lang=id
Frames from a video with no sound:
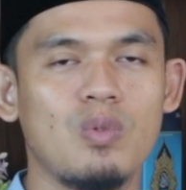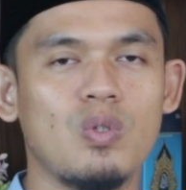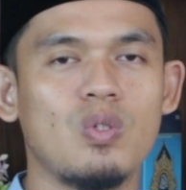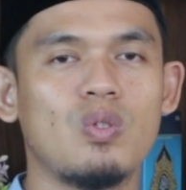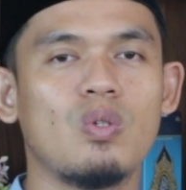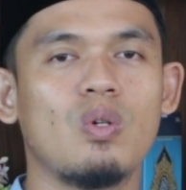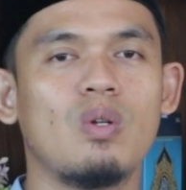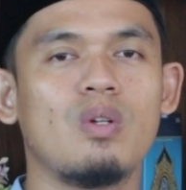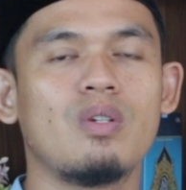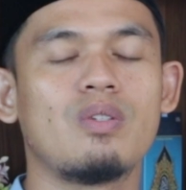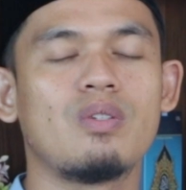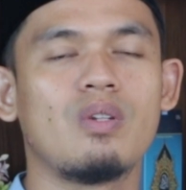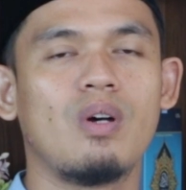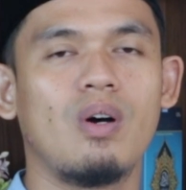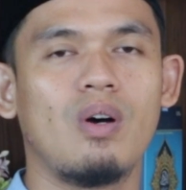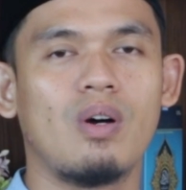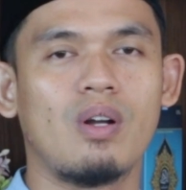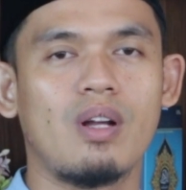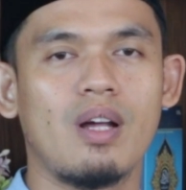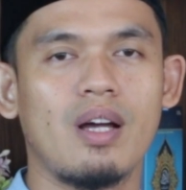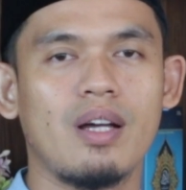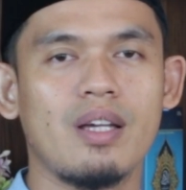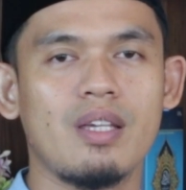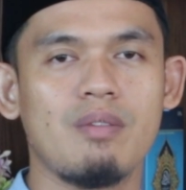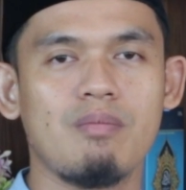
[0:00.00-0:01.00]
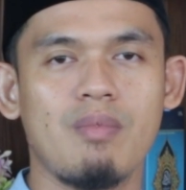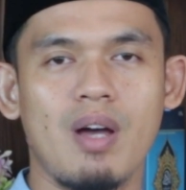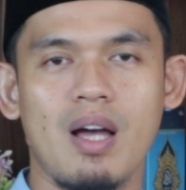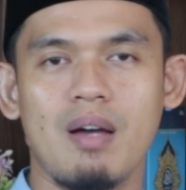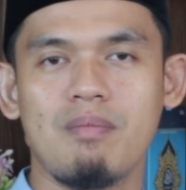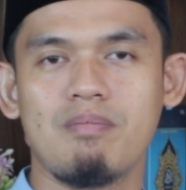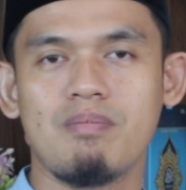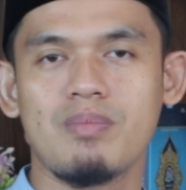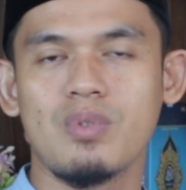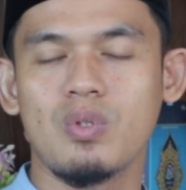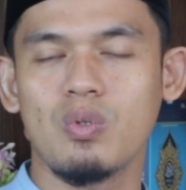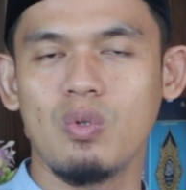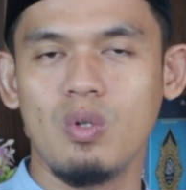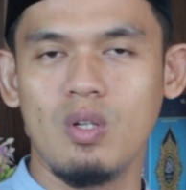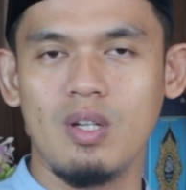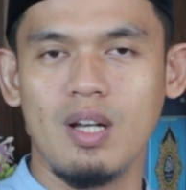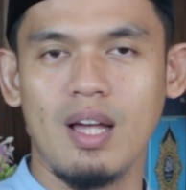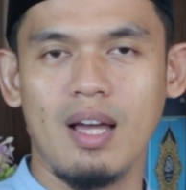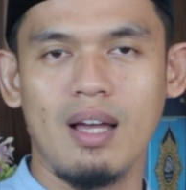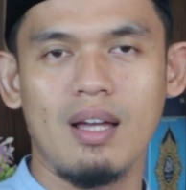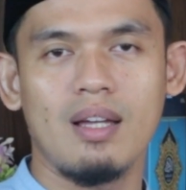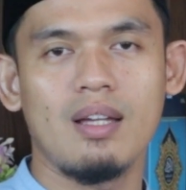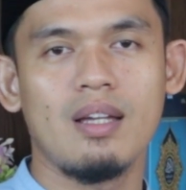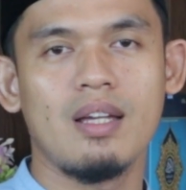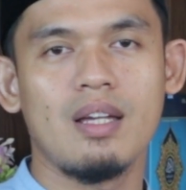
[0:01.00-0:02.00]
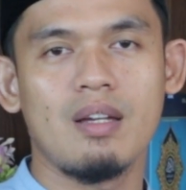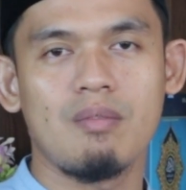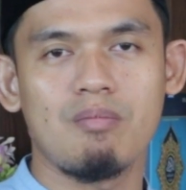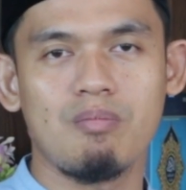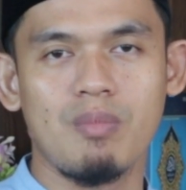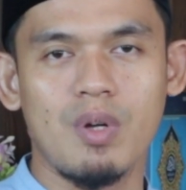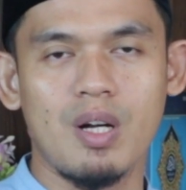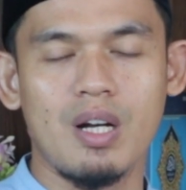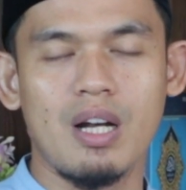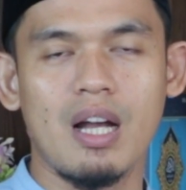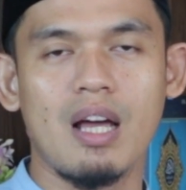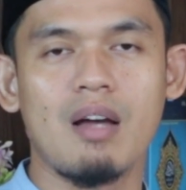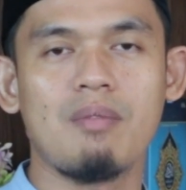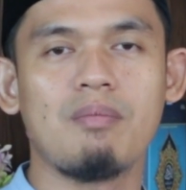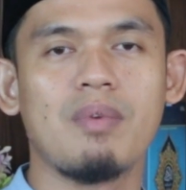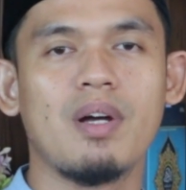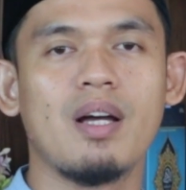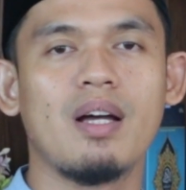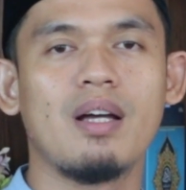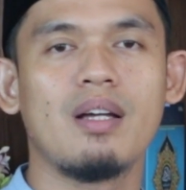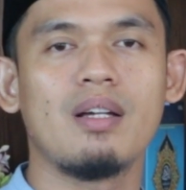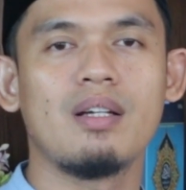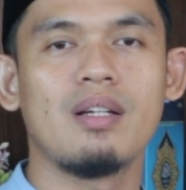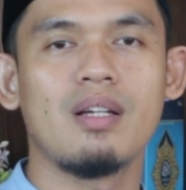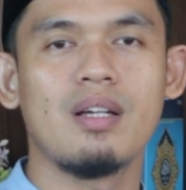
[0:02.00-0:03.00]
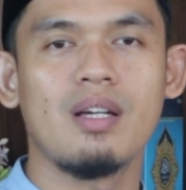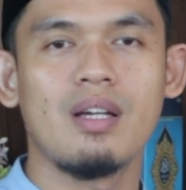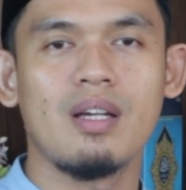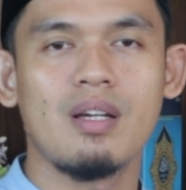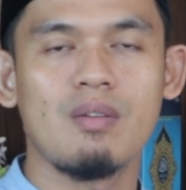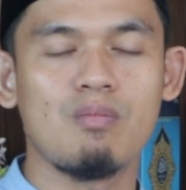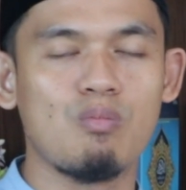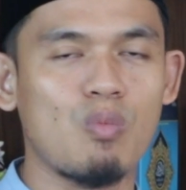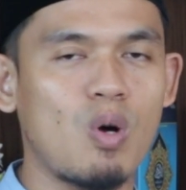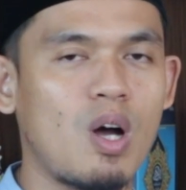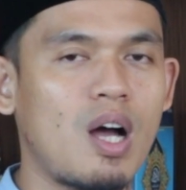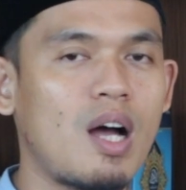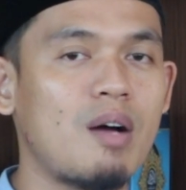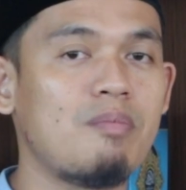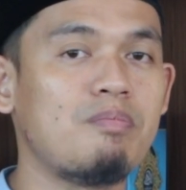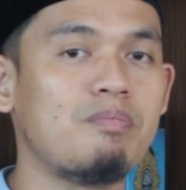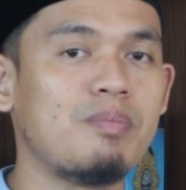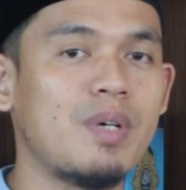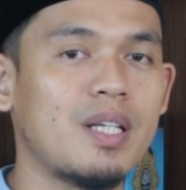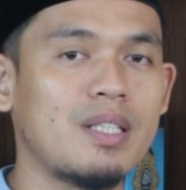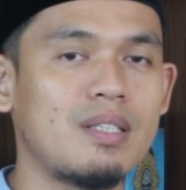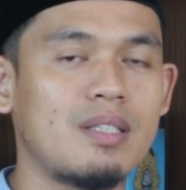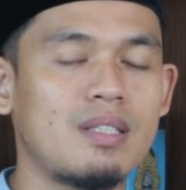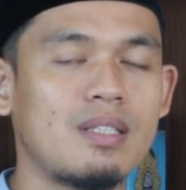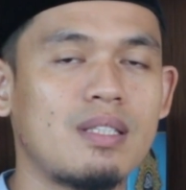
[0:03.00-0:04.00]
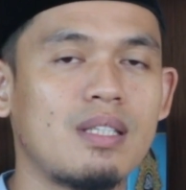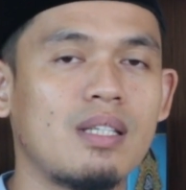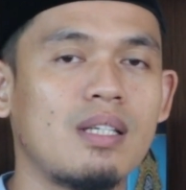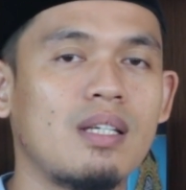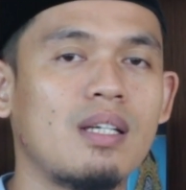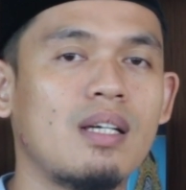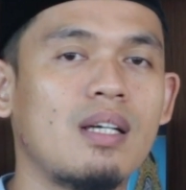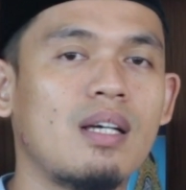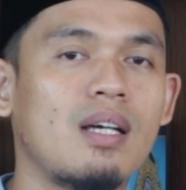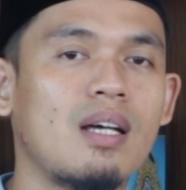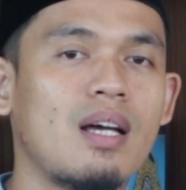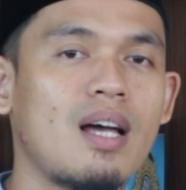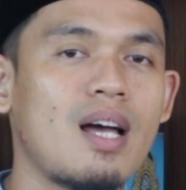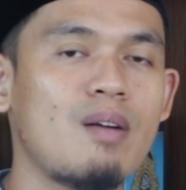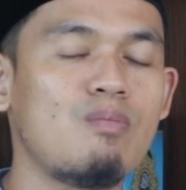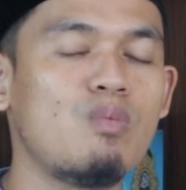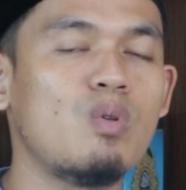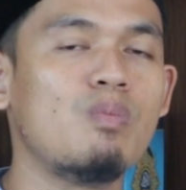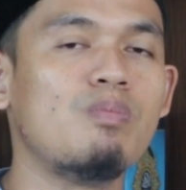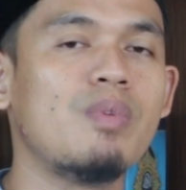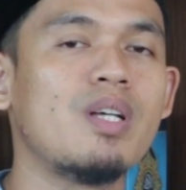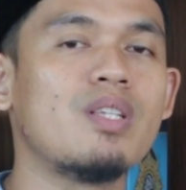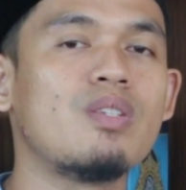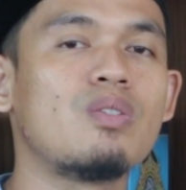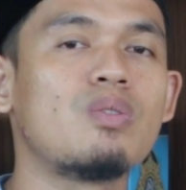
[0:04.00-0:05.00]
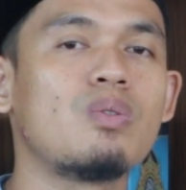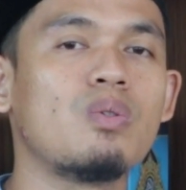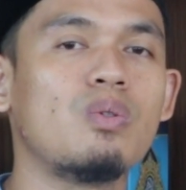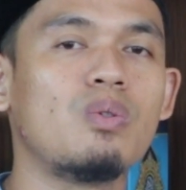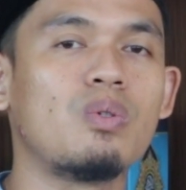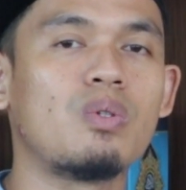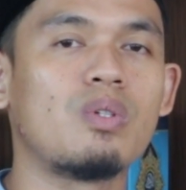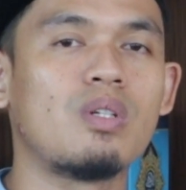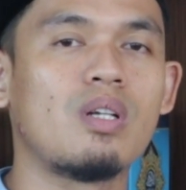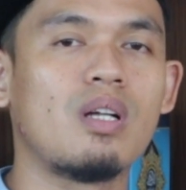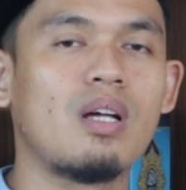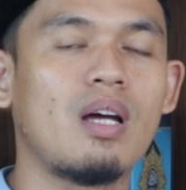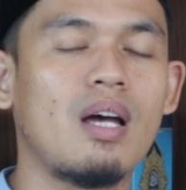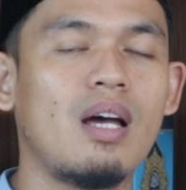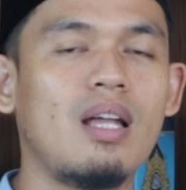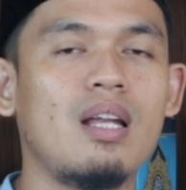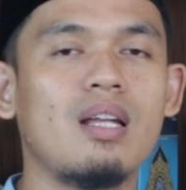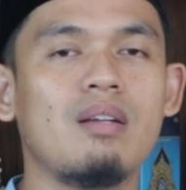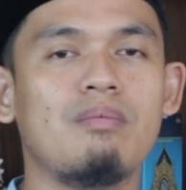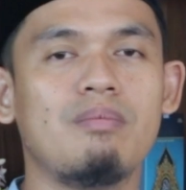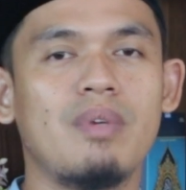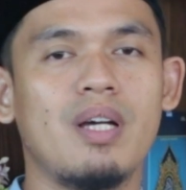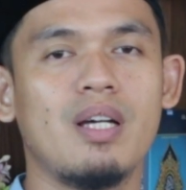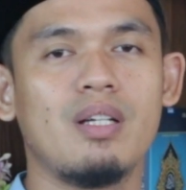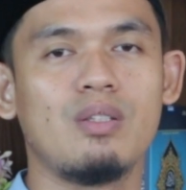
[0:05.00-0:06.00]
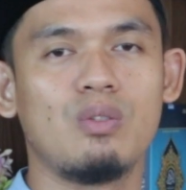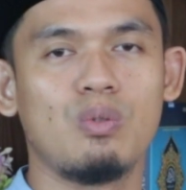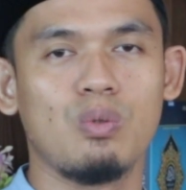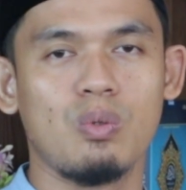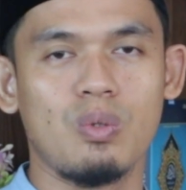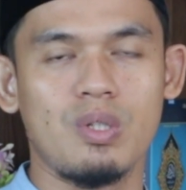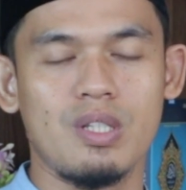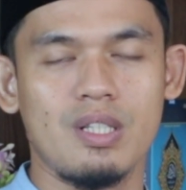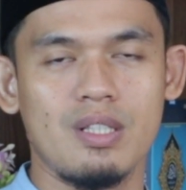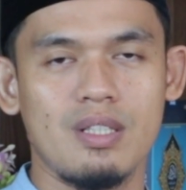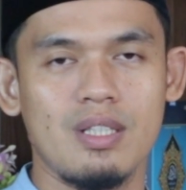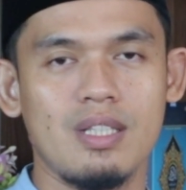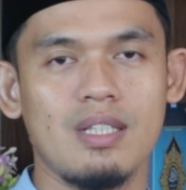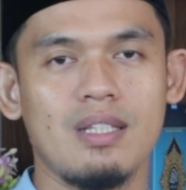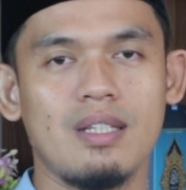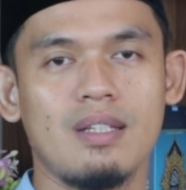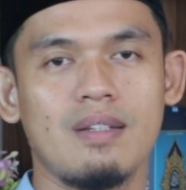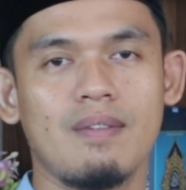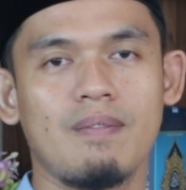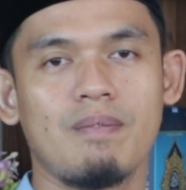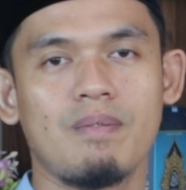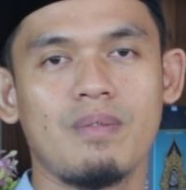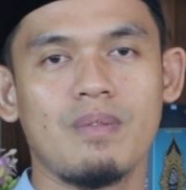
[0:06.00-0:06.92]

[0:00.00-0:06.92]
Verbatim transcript: muncul seorang imam sunnah bernama Muhammad Abu Mansur Al-Maturidi.